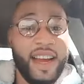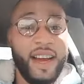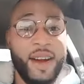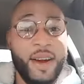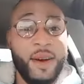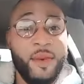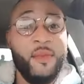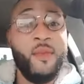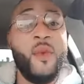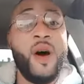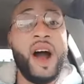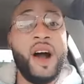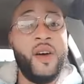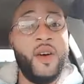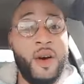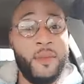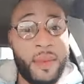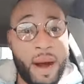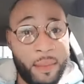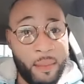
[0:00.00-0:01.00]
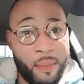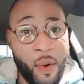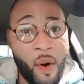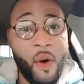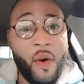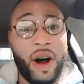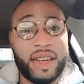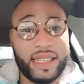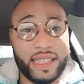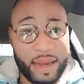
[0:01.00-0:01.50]
moi ngoma
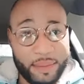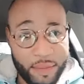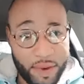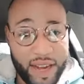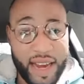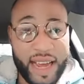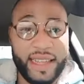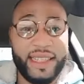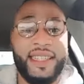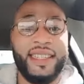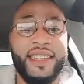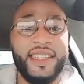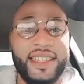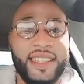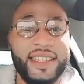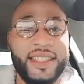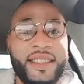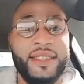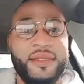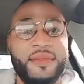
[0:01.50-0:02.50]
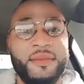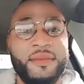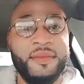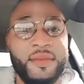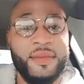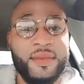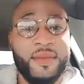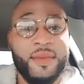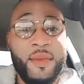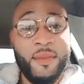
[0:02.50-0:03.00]
boa samelette
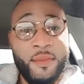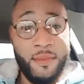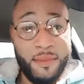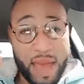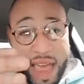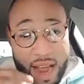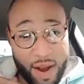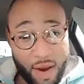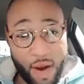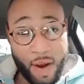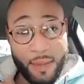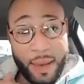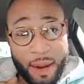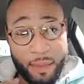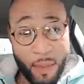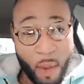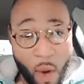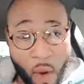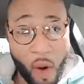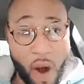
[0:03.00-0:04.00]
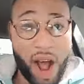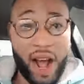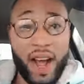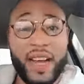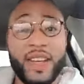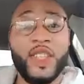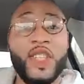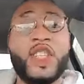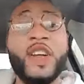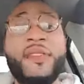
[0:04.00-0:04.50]
mais ngoma boa
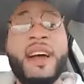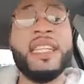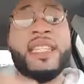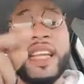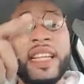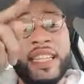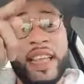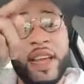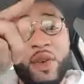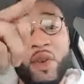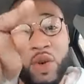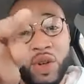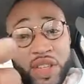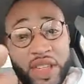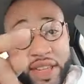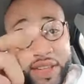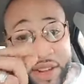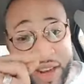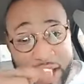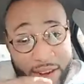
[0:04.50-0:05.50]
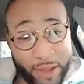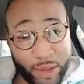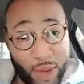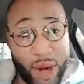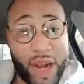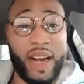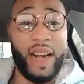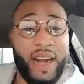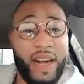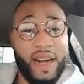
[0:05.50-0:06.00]
je vais te déloger de la toile